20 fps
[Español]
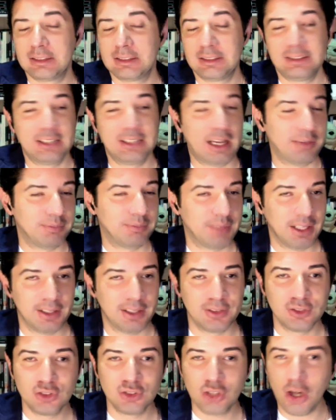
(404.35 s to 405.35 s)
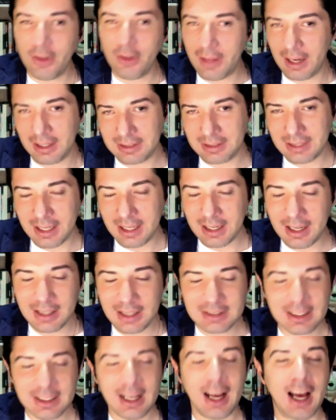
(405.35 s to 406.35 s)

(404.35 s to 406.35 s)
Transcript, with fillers: Ya, en todas las salas